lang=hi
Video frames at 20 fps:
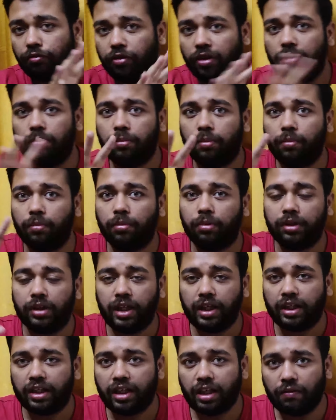फिल्म
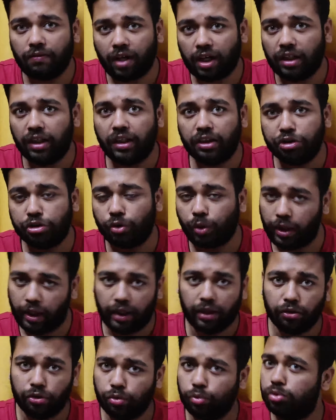देखने वाले जो
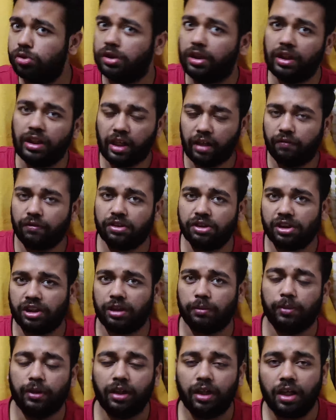हैं दूसरी लैंग्वेज
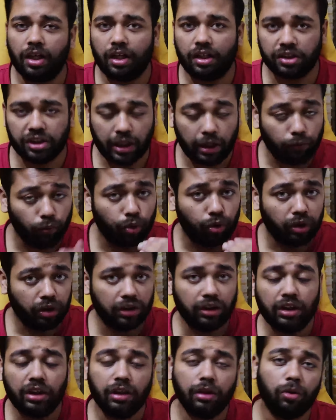के भी चाहे वो
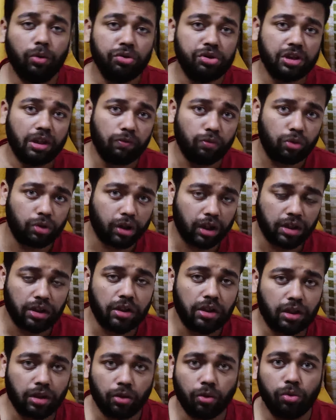हिंदी हो चाहे वो
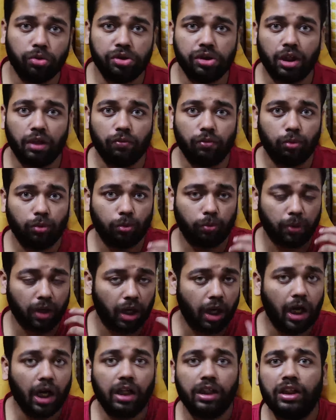कन्नड़ हो चाहे वो
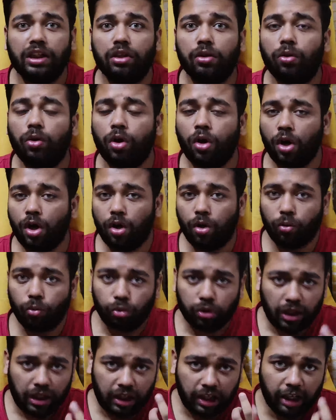बंगाली हो
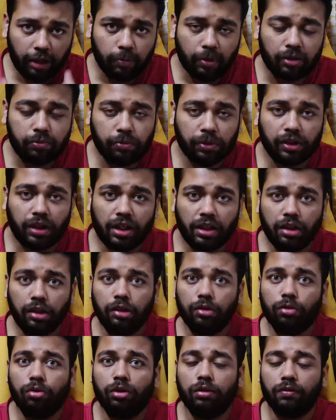उन्हें एक बात पता है
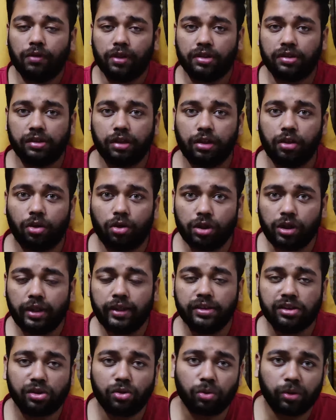कि यूनिवर्सल
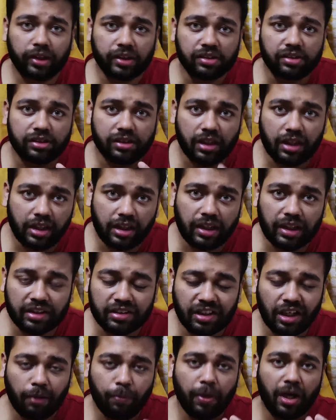ऑडियंस को किस तरीके
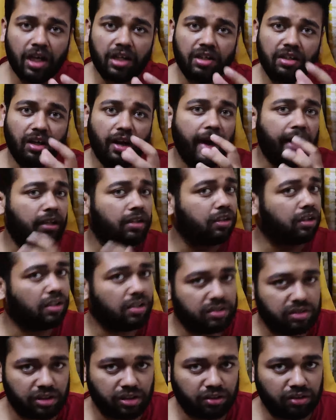से आप अट्रैक्ट
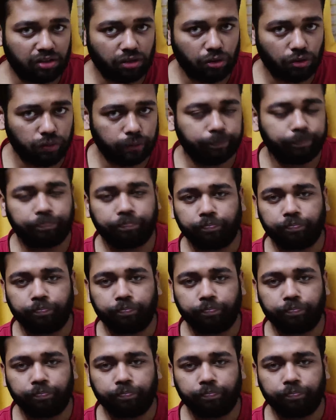कर सकते हो